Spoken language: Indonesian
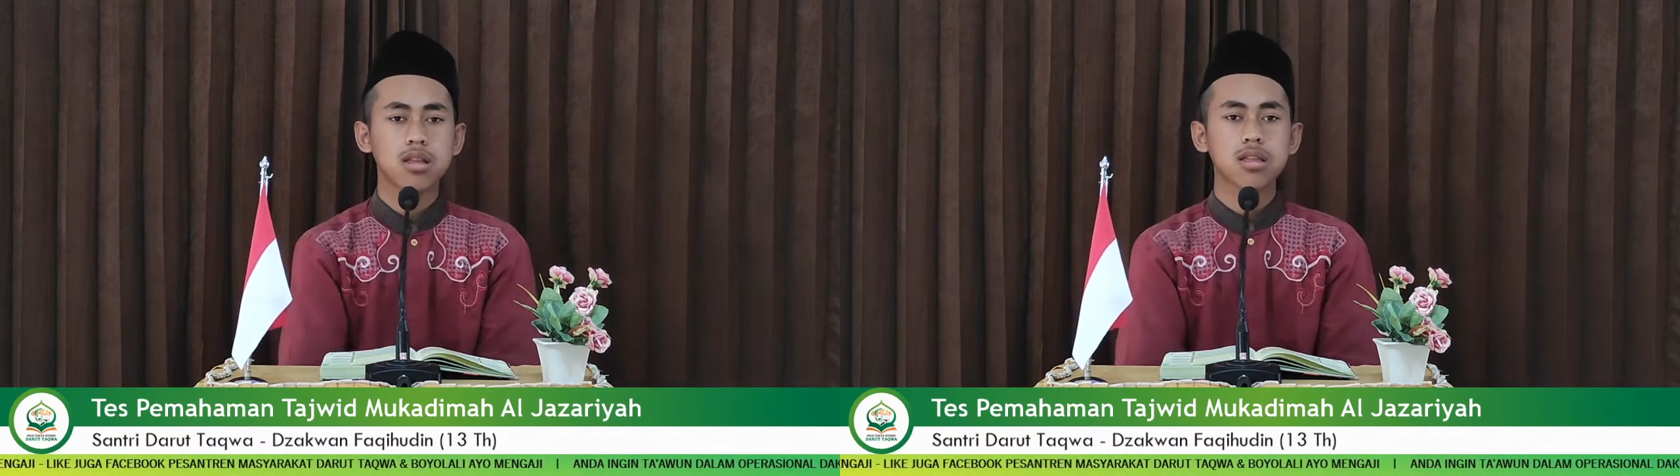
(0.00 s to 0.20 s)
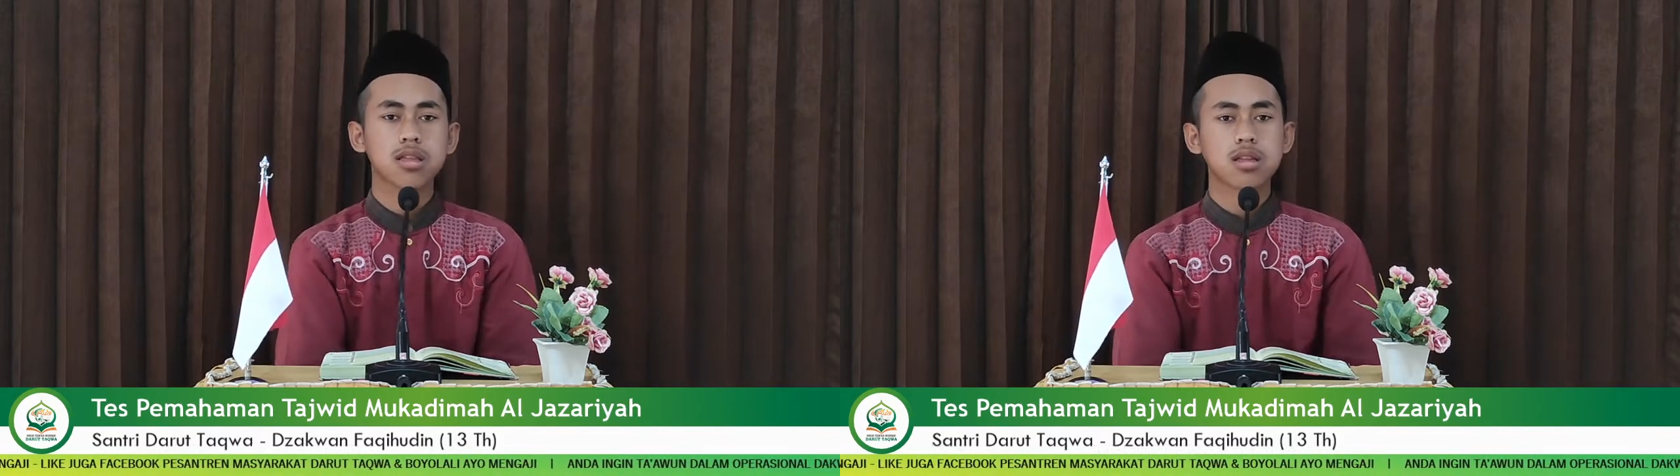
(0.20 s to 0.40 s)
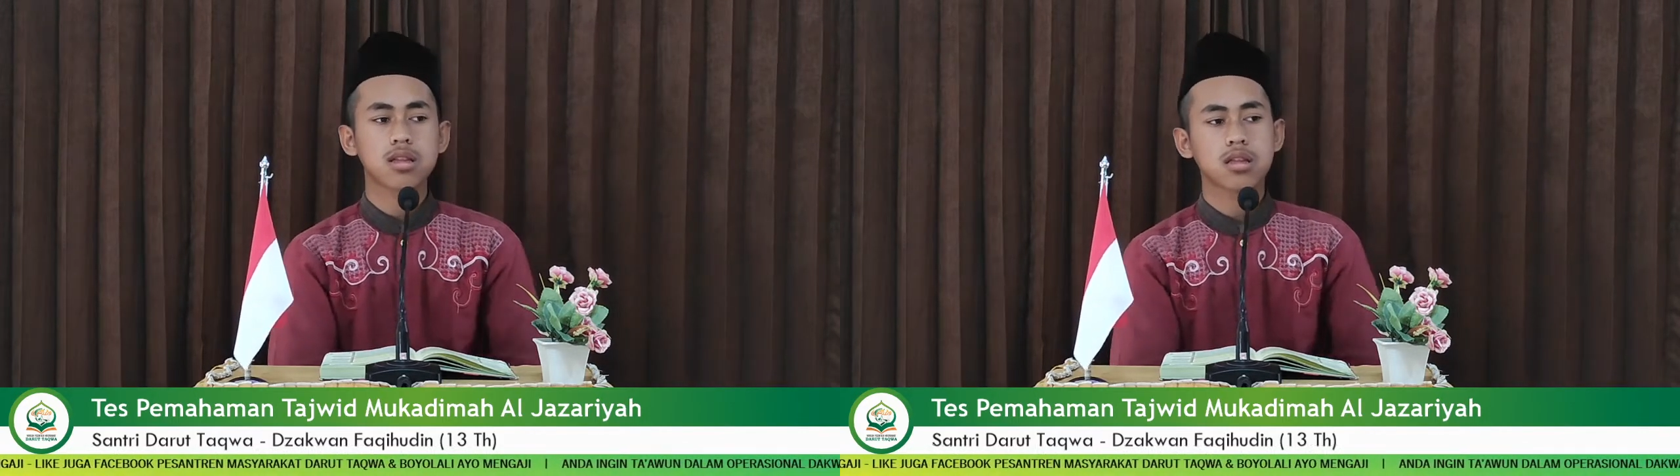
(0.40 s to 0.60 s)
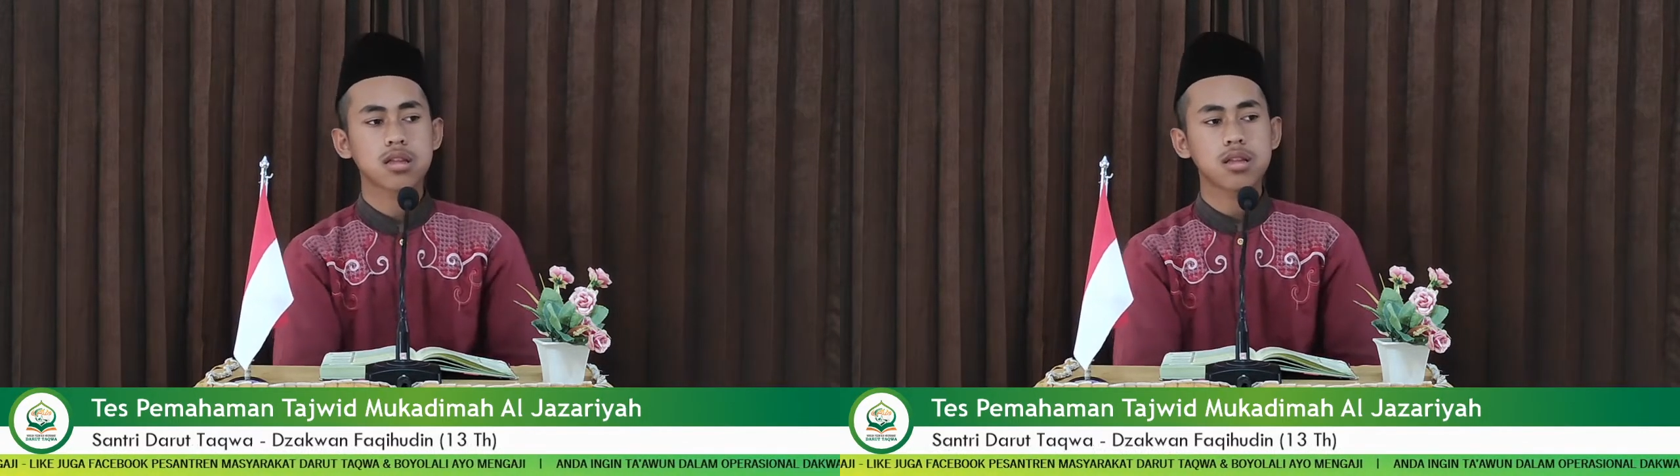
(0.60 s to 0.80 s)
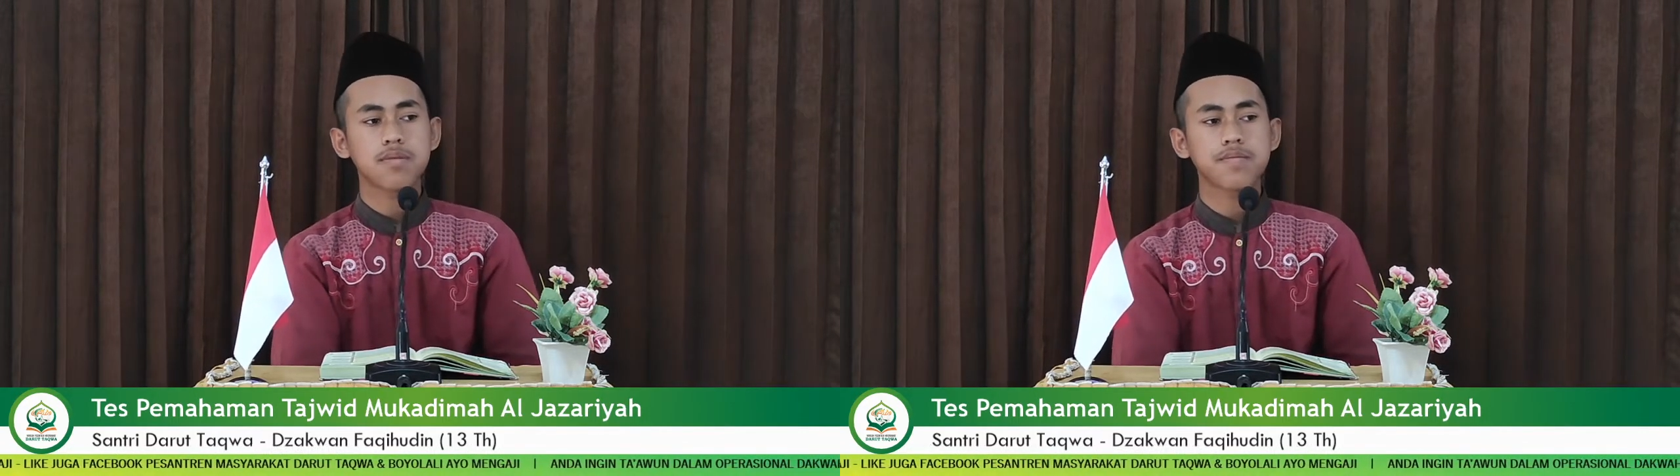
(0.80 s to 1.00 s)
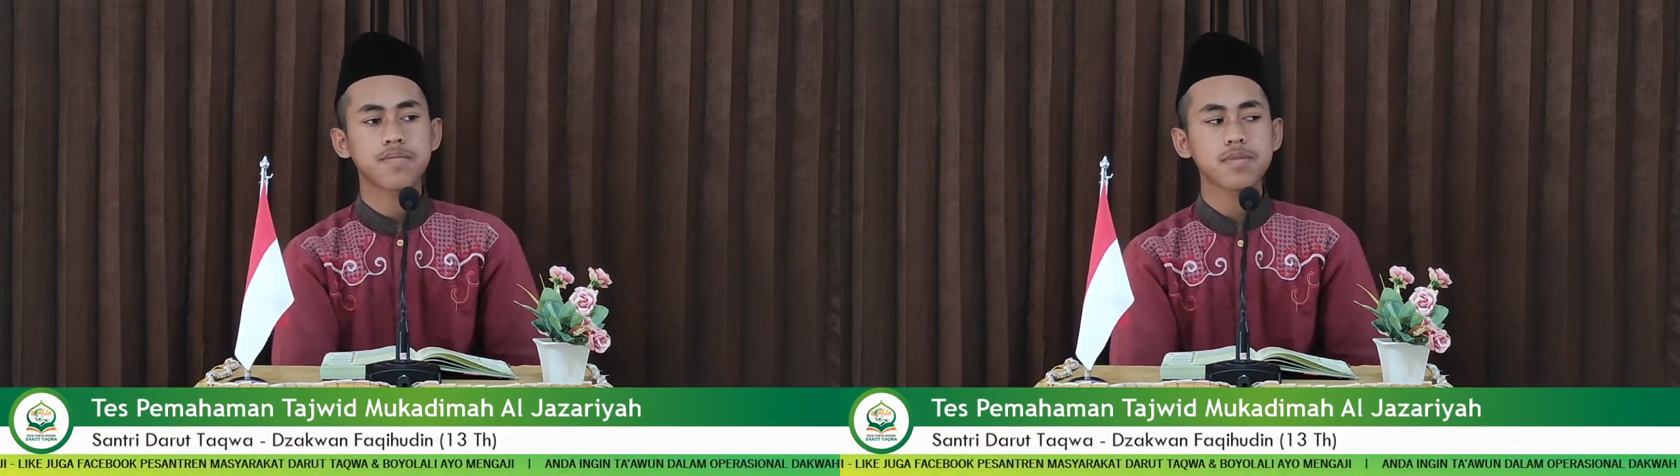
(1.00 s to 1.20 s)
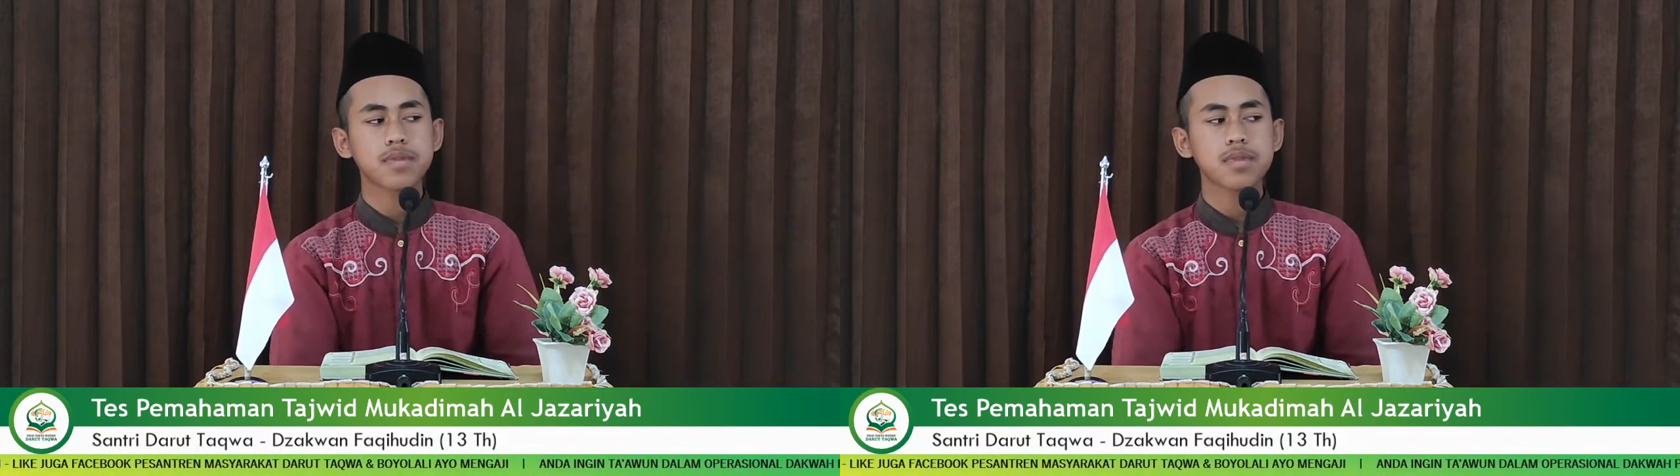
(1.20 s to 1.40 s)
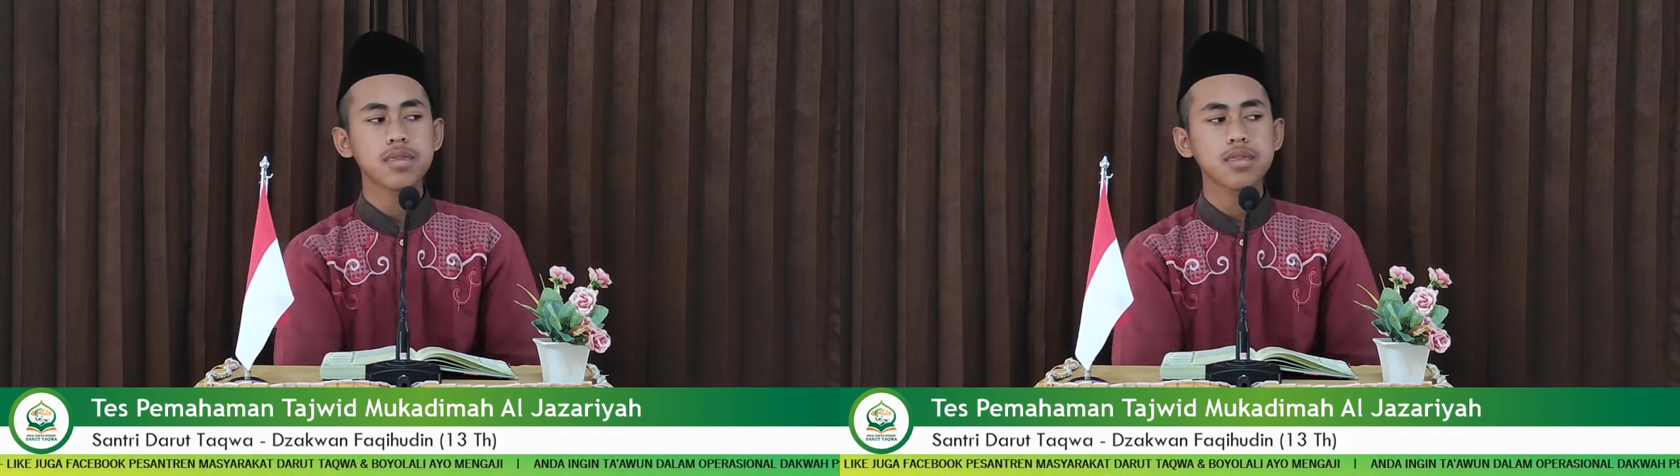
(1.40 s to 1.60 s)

Walinu min halya